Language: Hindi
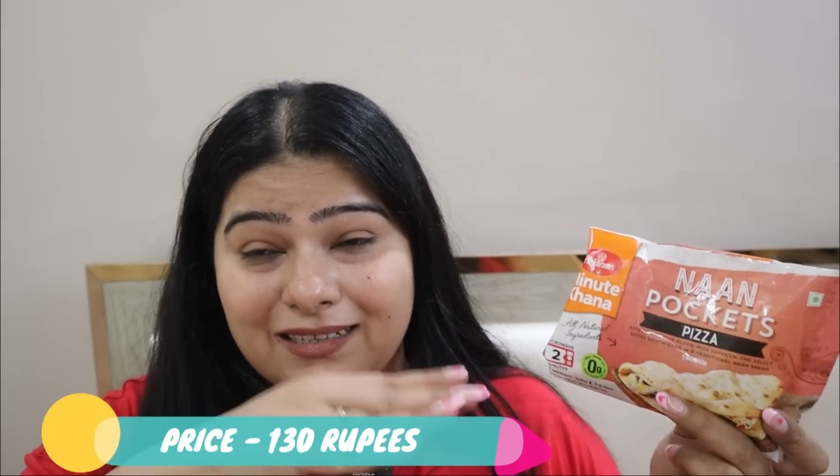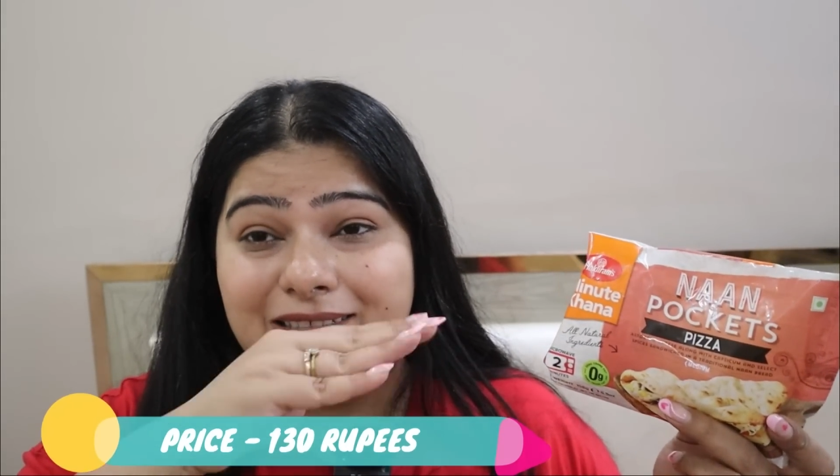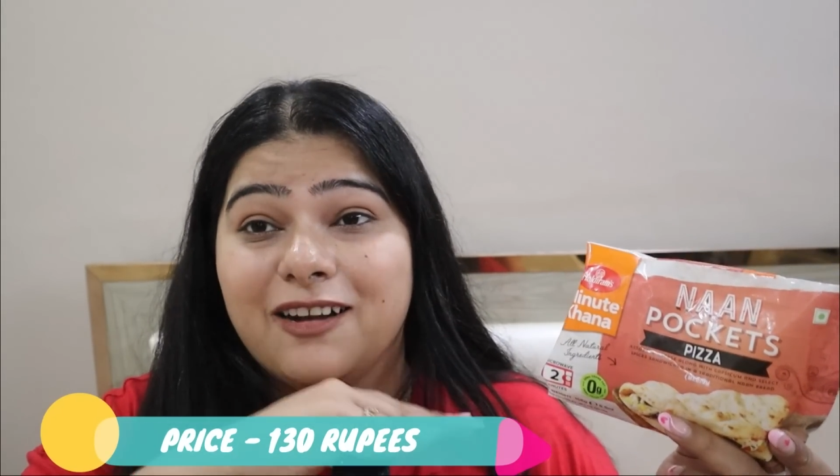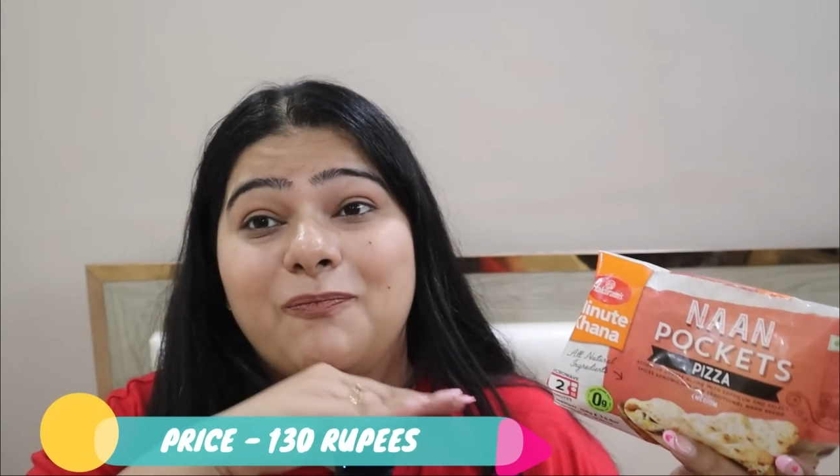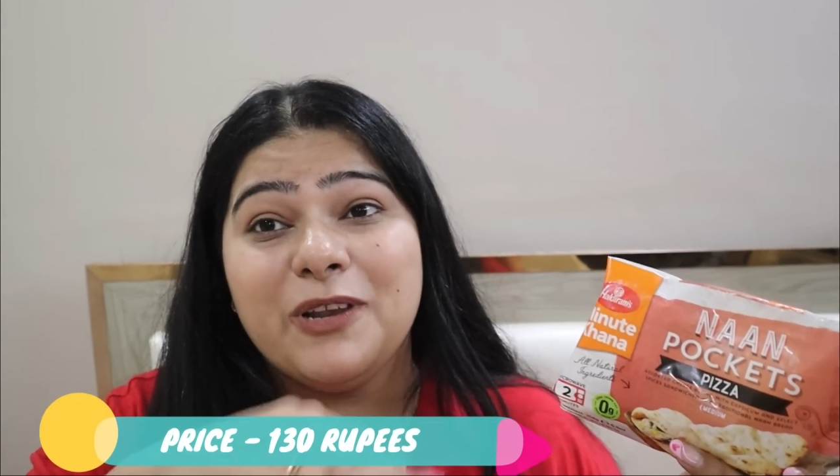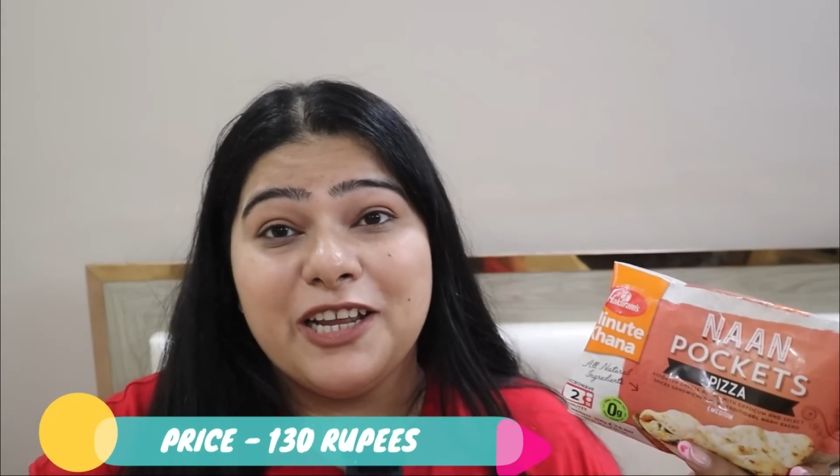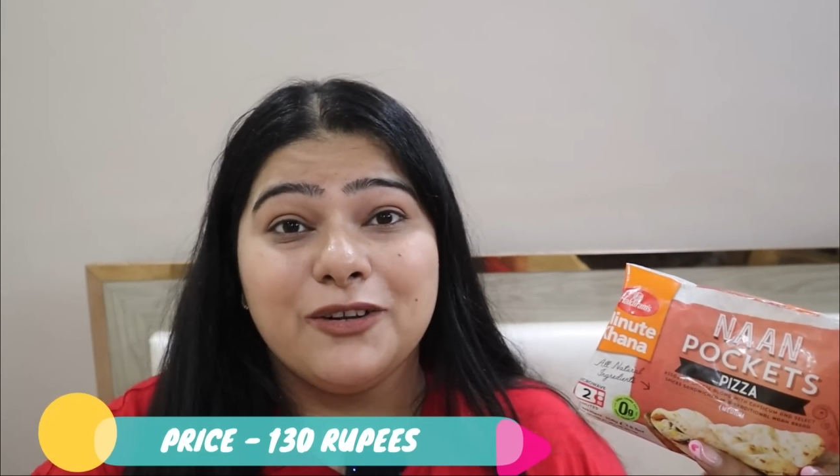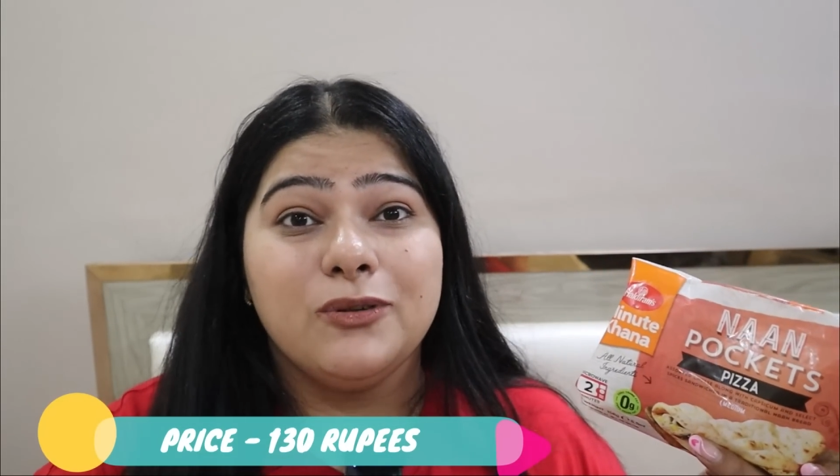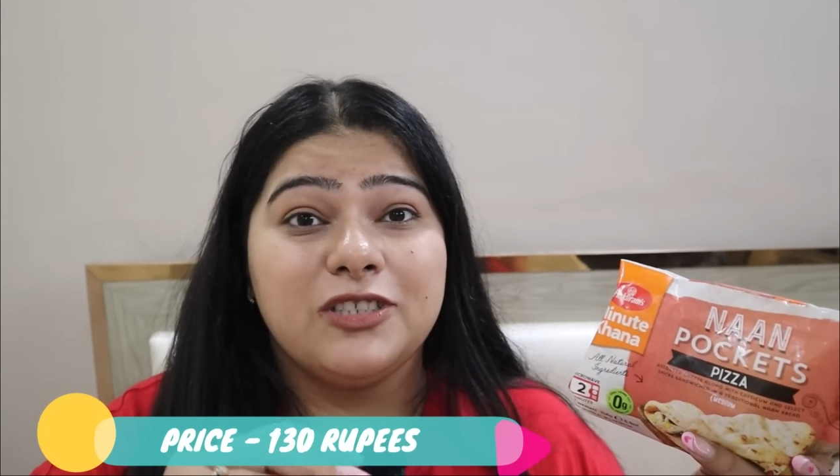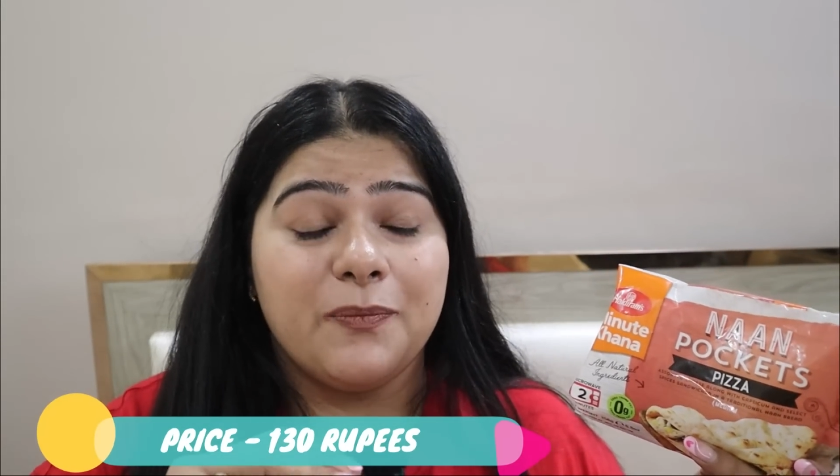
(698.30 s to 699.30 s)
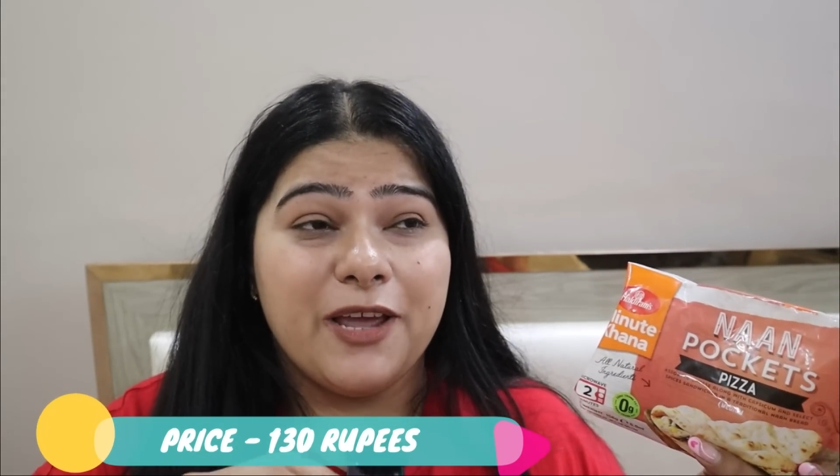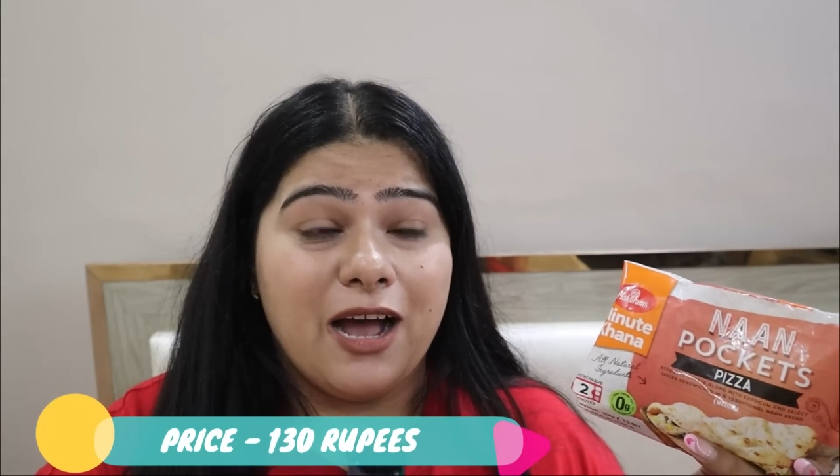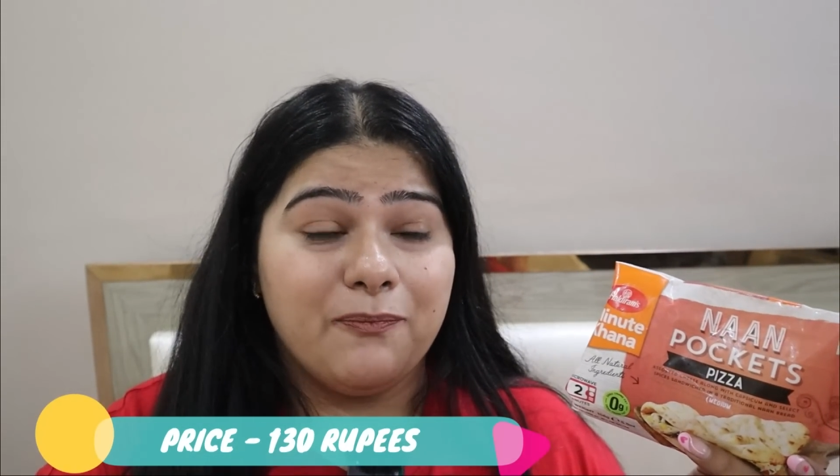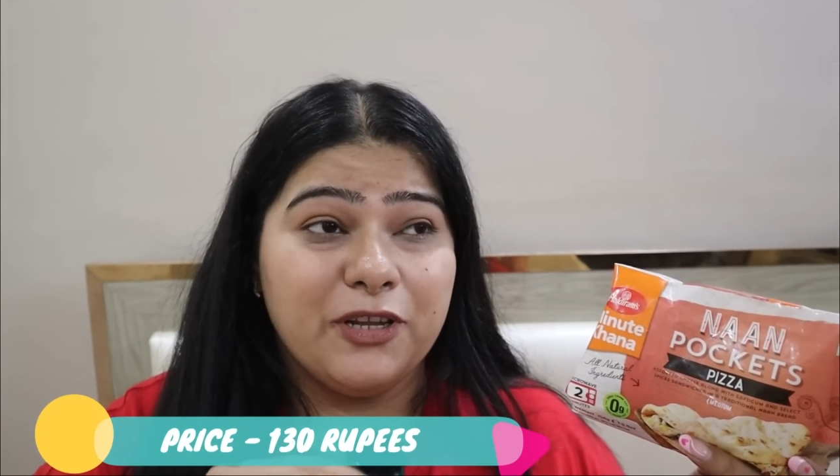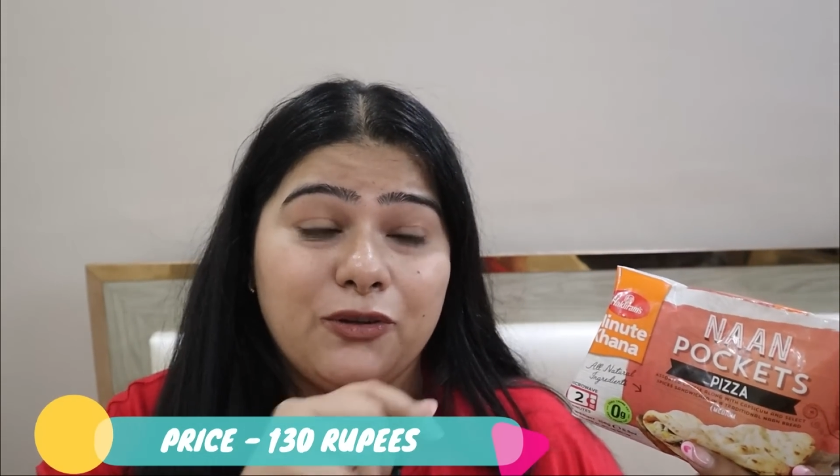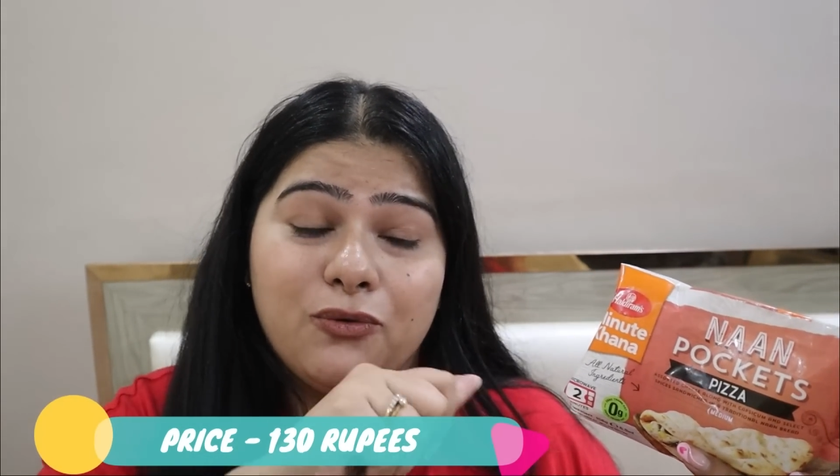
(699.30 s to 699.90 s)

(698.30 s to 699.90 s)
सिर्फ प्लेन कुलचे पे आपने